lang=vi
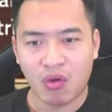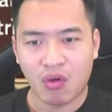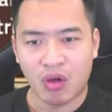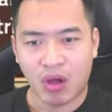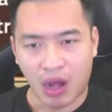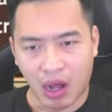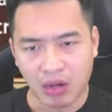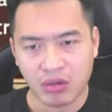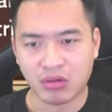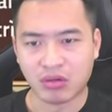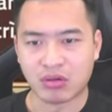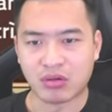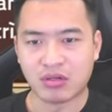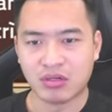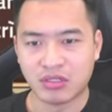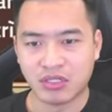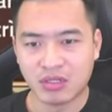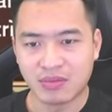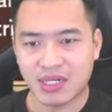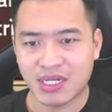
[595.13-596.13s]
ừ
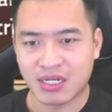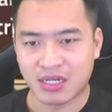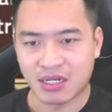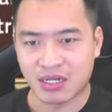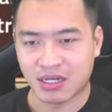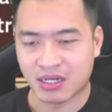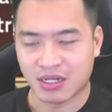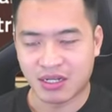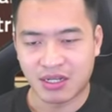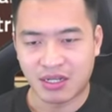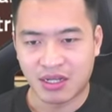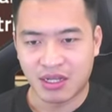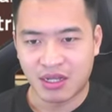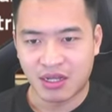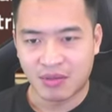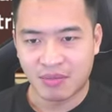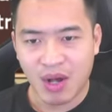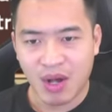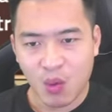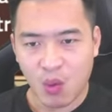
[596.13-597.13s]
nhưng mà
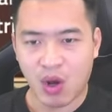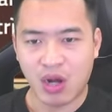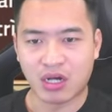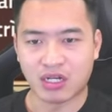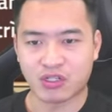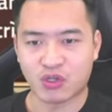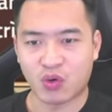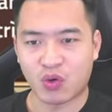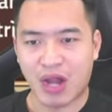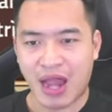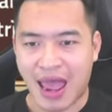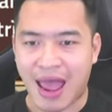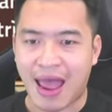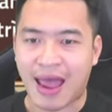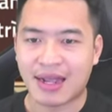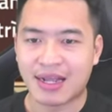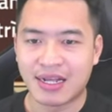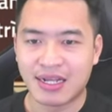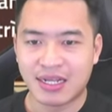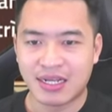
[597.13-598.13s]
bâng khuâng ở chỗ là
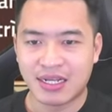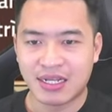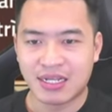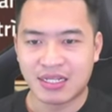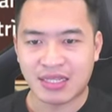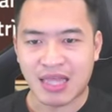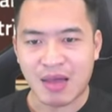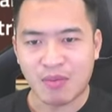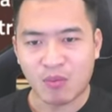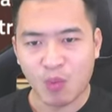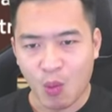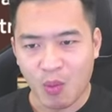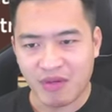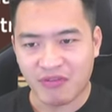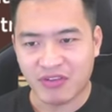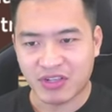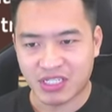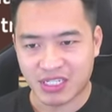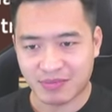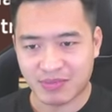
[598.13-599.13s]
tăng
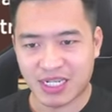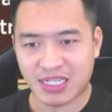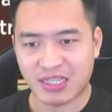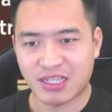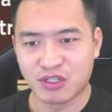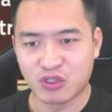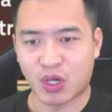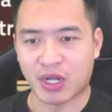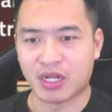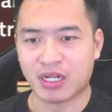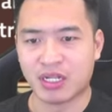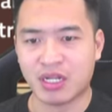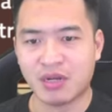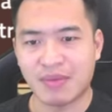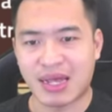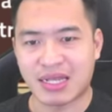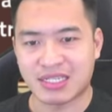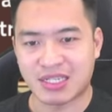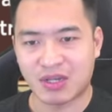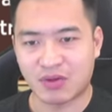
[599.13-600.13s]
40% sát thương chuẩn nhưng
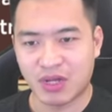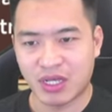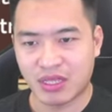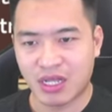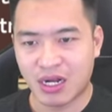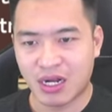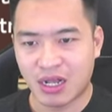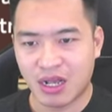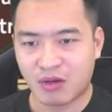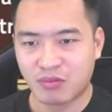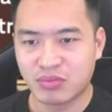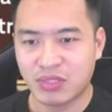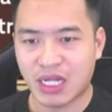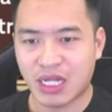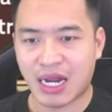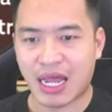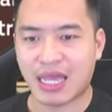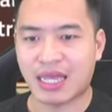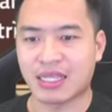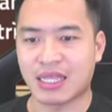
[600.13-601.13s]
mà sau đấy tấn công thế
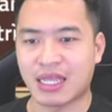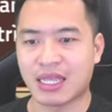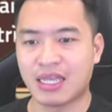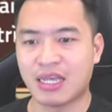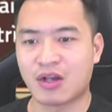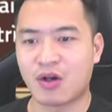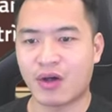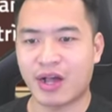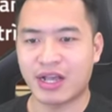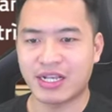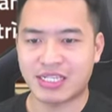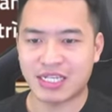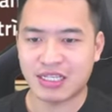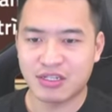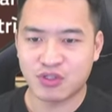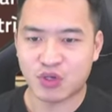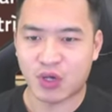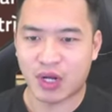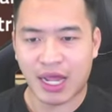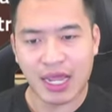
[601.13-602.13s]
này thì có gây sát
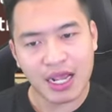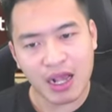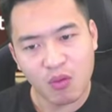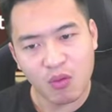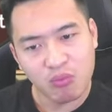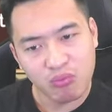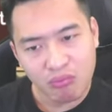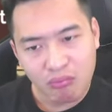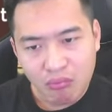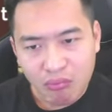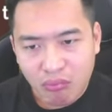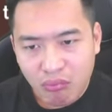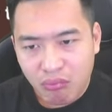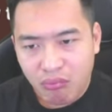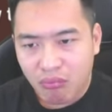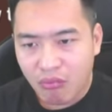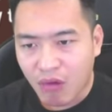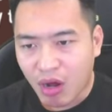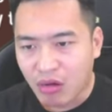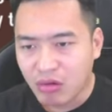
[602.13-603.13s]
thương chuẩn hay không
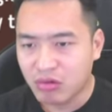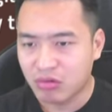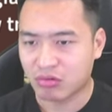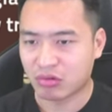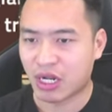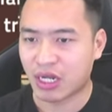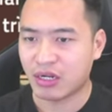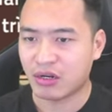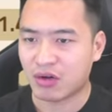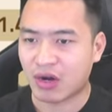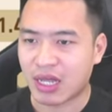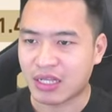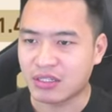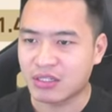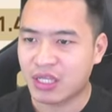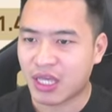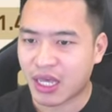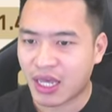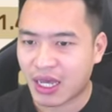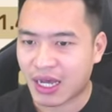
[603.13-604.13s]
ừ đấy nó là như
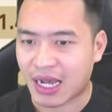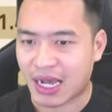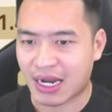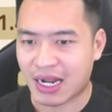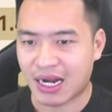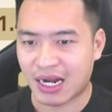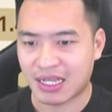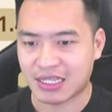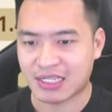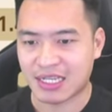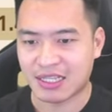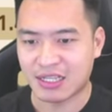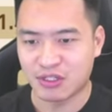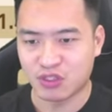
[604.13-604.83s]
thế khả năng là sát thương